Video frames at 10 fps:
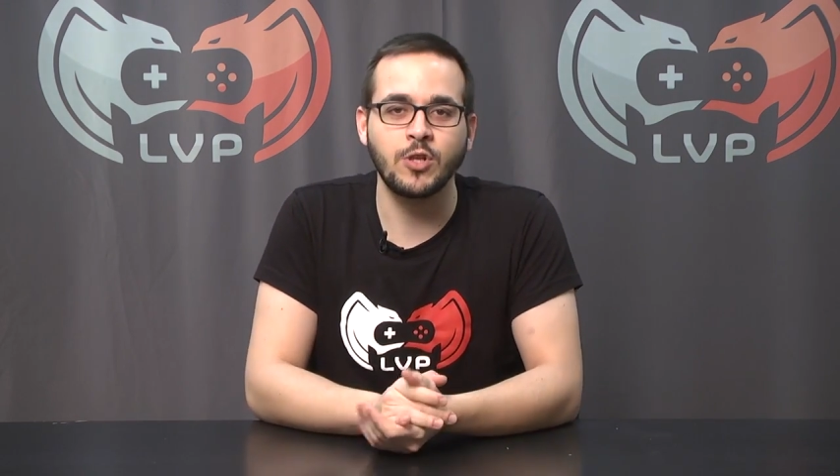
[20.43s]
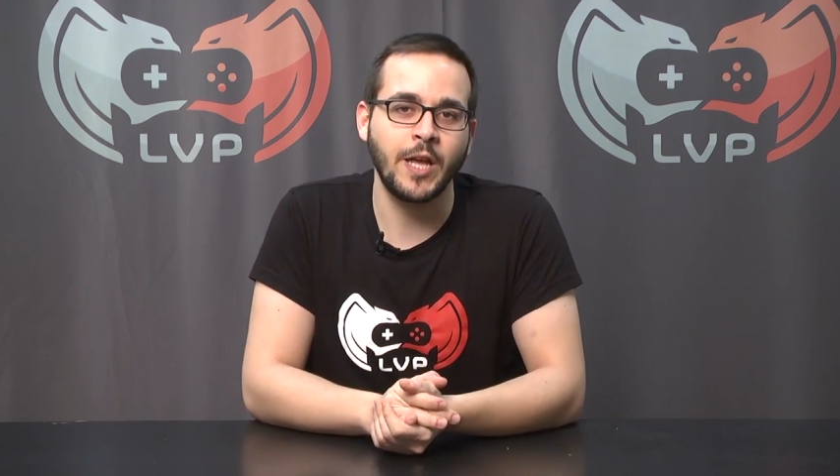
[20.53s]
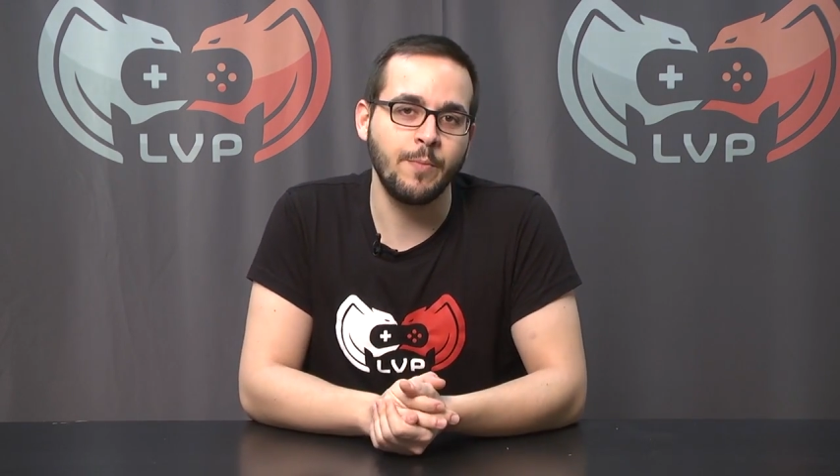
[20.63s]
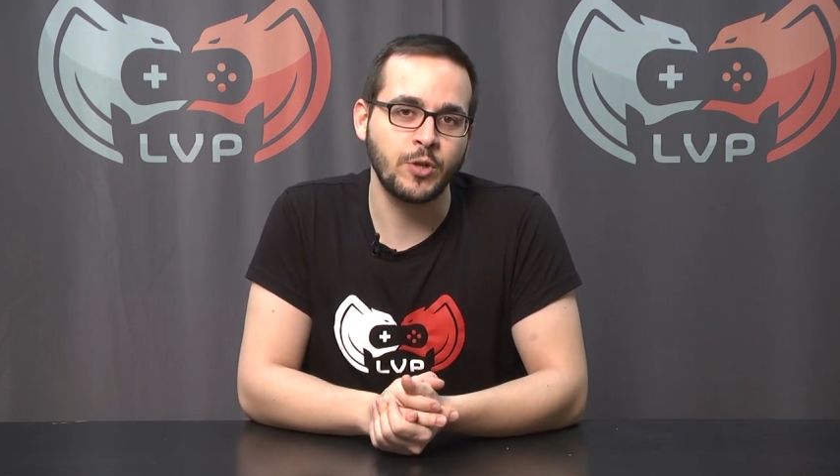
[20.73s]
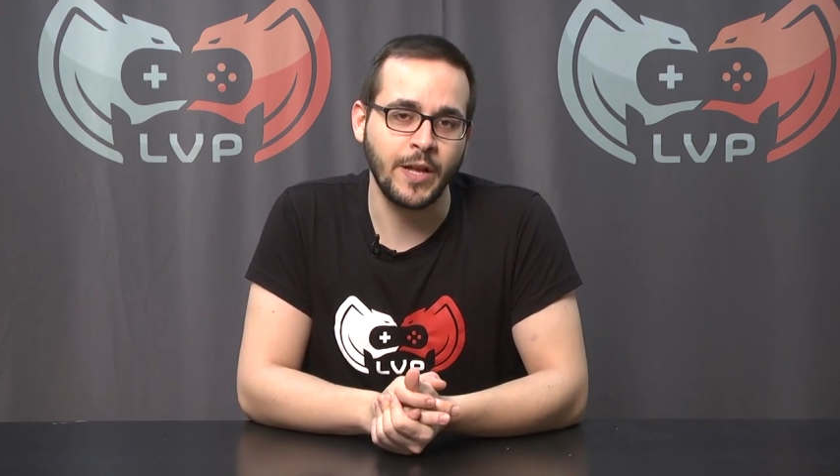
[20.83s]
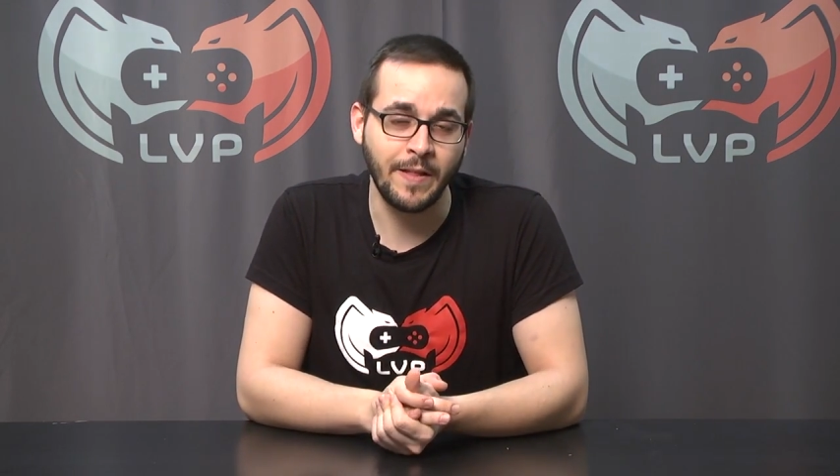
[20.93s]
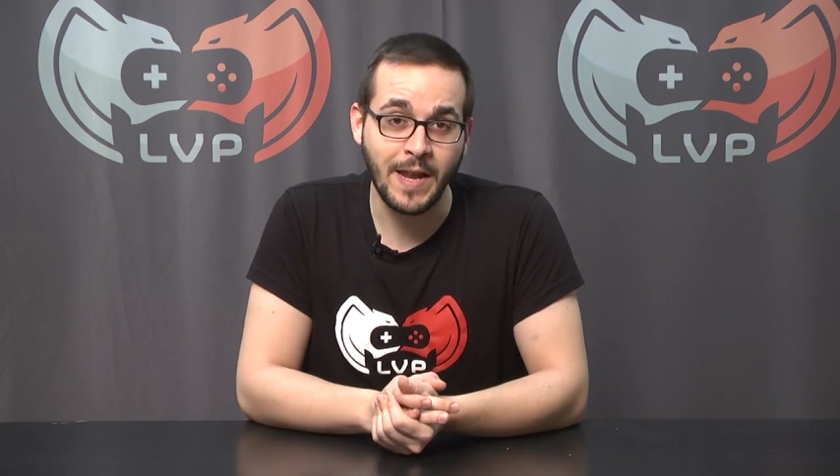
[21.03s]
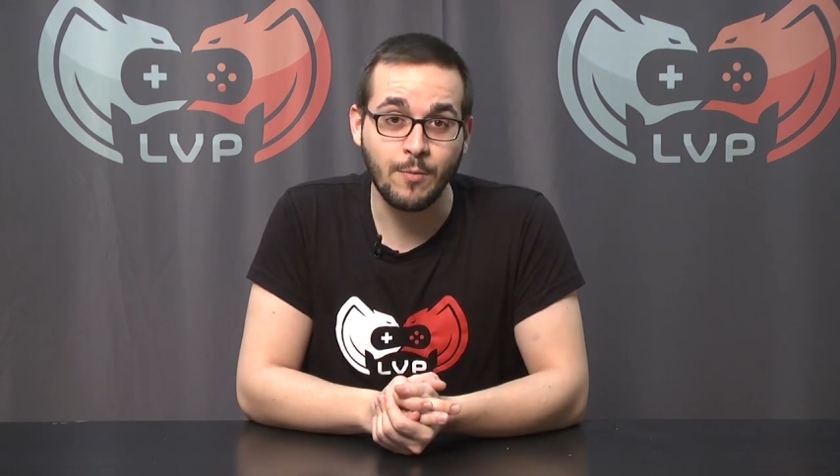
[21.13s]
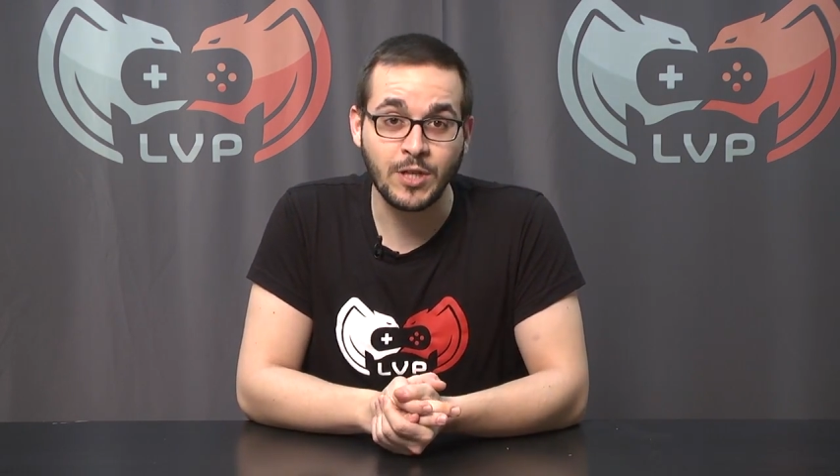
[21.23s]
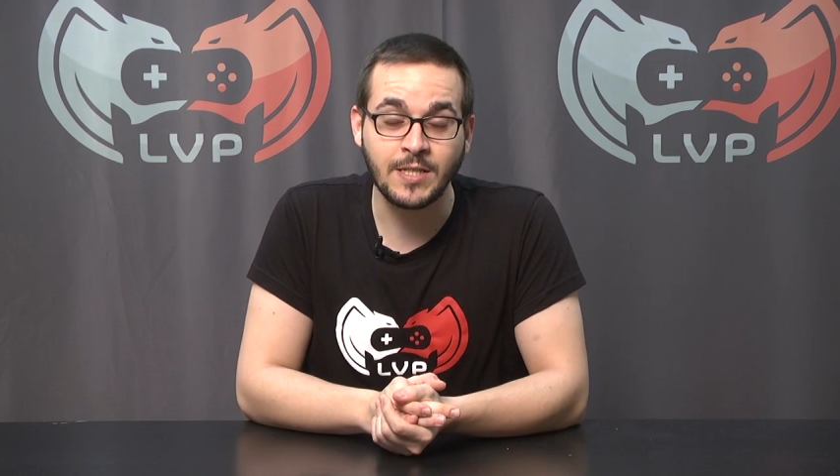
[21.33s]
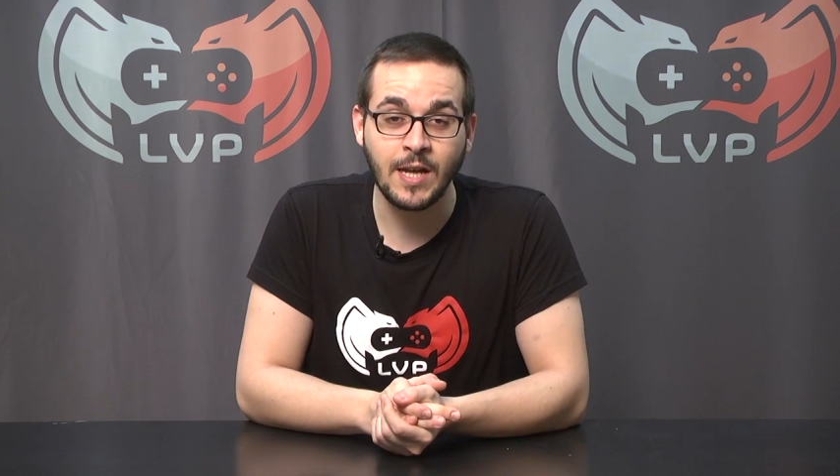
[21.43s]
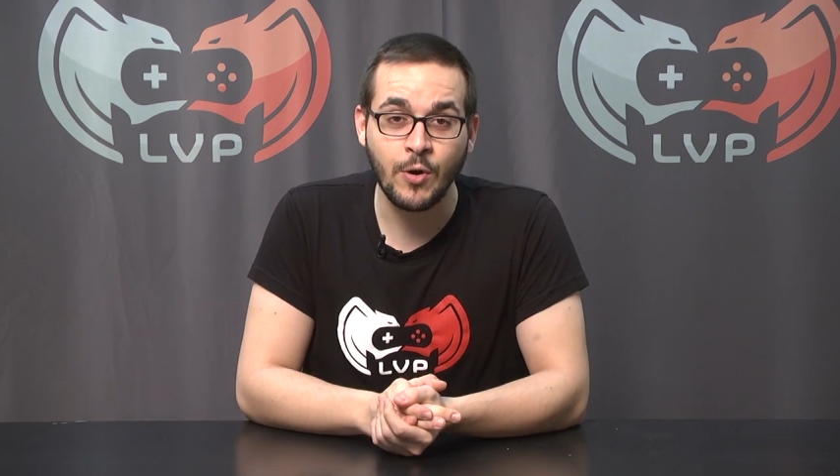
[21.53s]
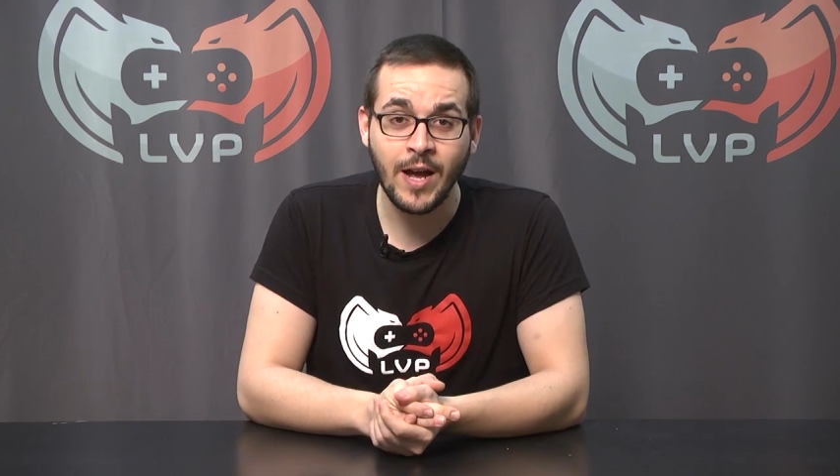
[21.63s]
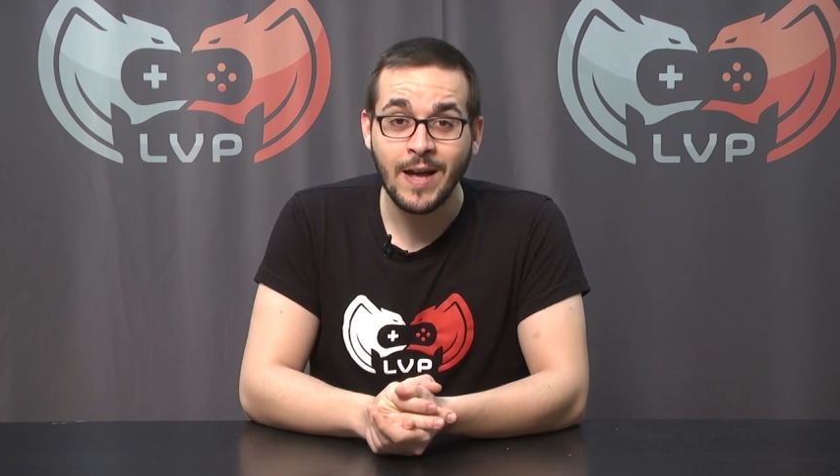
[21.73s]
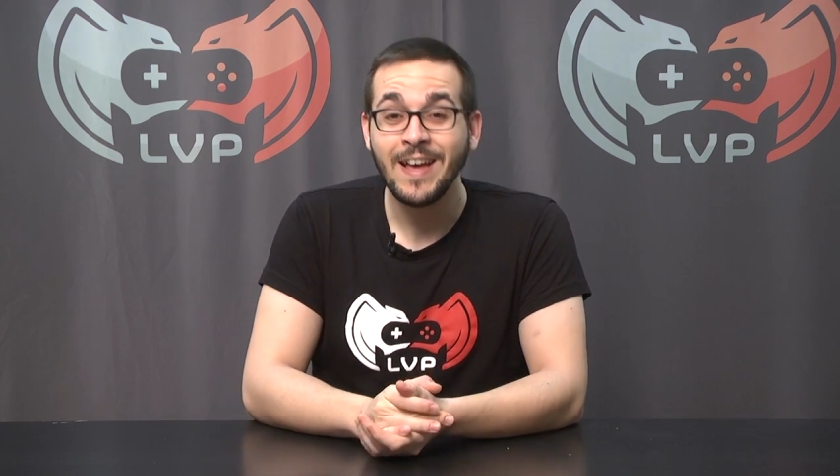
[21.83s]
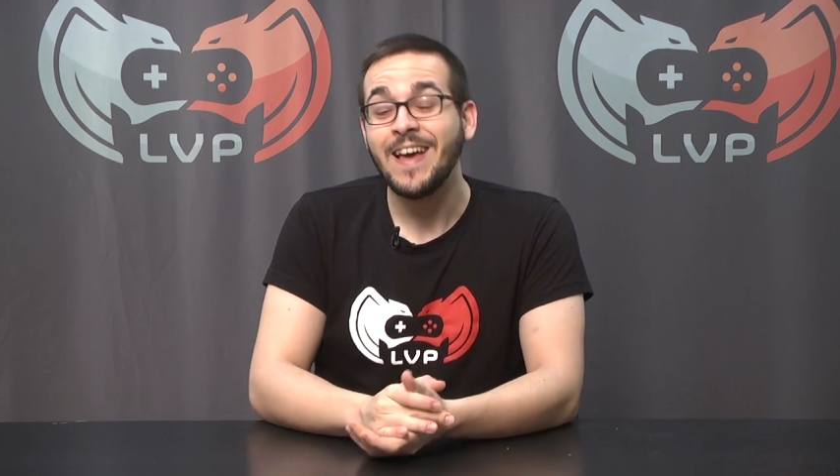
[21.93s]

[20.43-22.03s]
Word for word: los equipos que teníamos hasta ahora